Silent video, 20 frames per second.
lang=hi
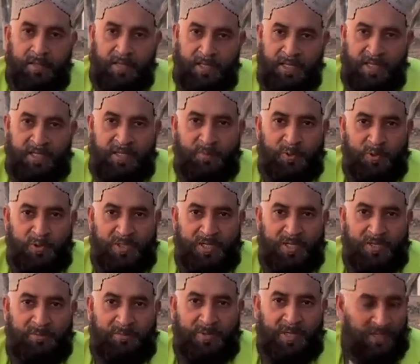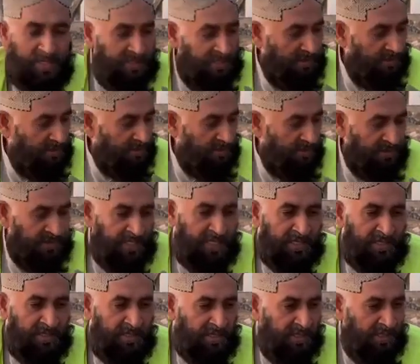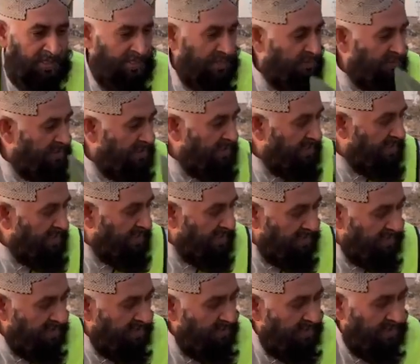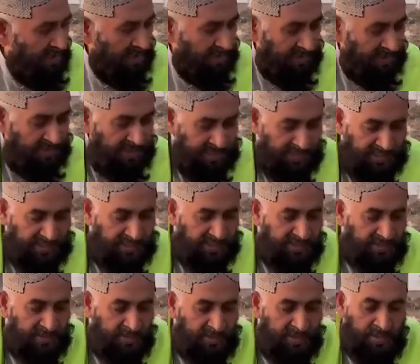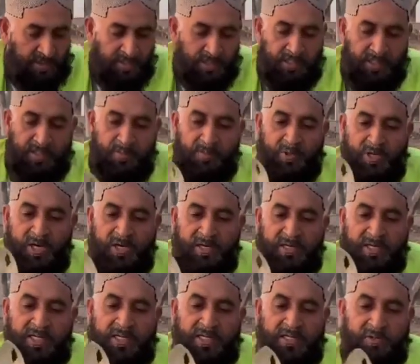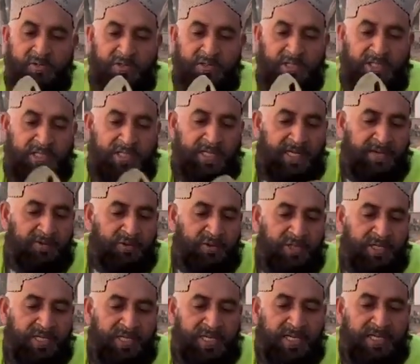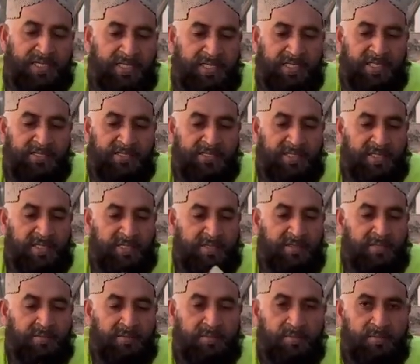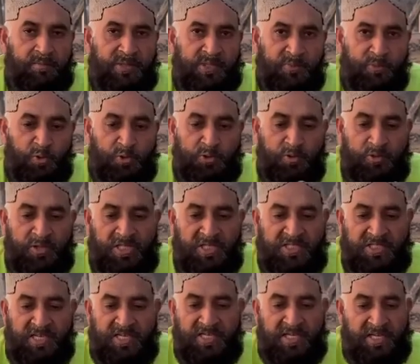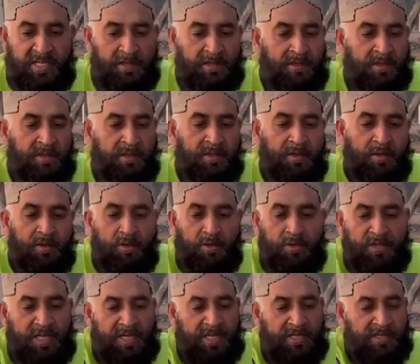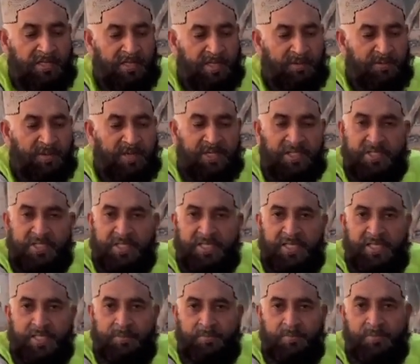लाख पौधा हम बना तैयार कर रहे हैं उसके लिए आज कलमें काटी जा रही हैं कलम काटने का जो तरीका है वो ये है कि ये स्टिक मजबूत होनी चाहिए और ये तकरीबन इतनी